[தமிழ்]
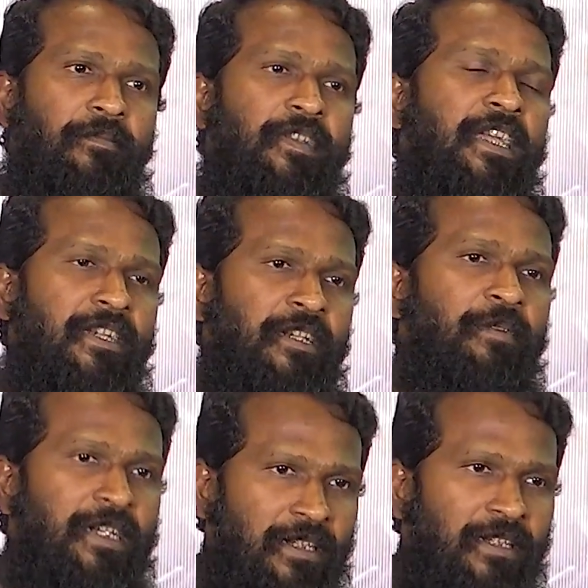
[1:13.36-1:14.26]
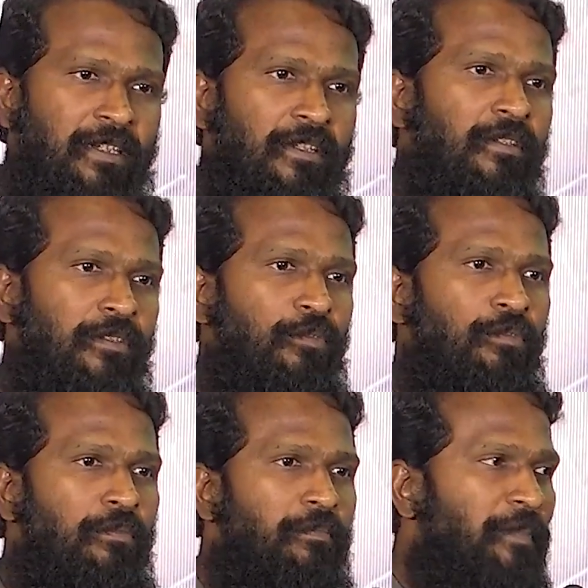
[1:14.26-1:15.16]
வி அண்டர்வென்ட் இட் டு
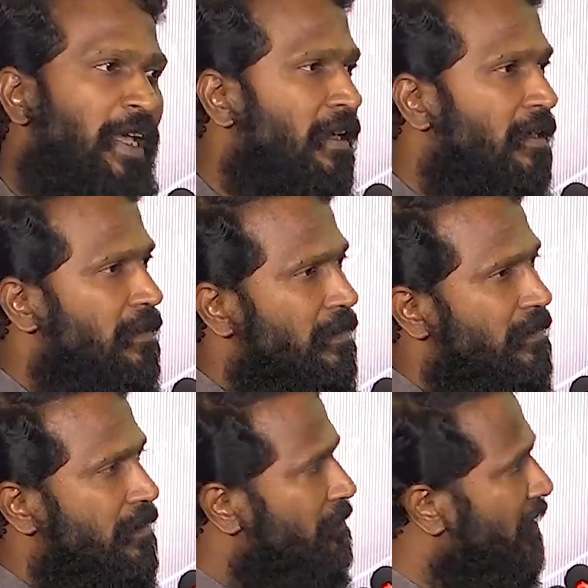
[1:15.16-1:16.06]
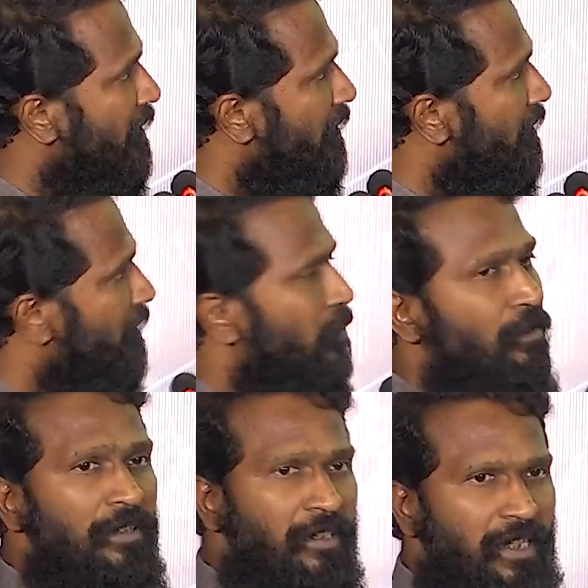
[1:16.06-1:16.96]
மேக் சம்திங்
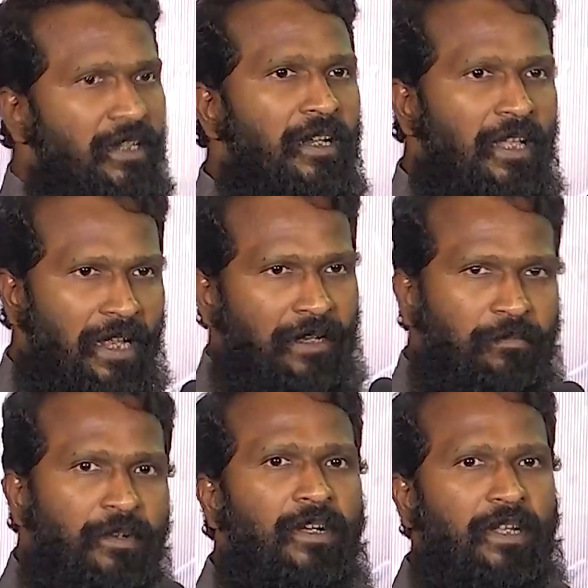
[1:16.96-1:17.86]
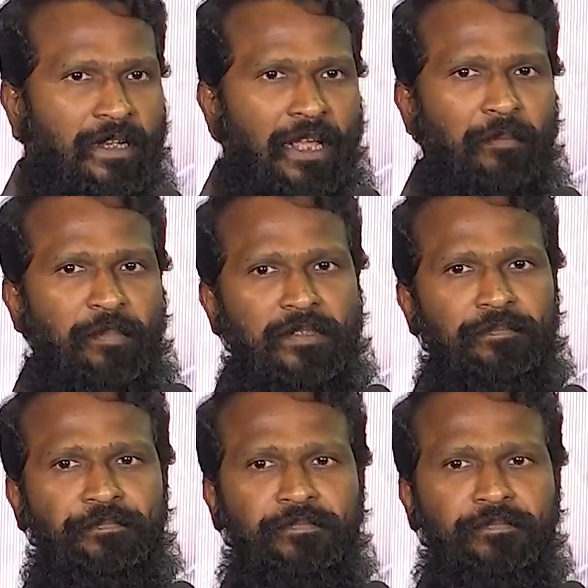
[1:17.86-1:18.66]
லுக் ரியல் அண்ட் ஒர்க் அண்ட் ஹாப்பின்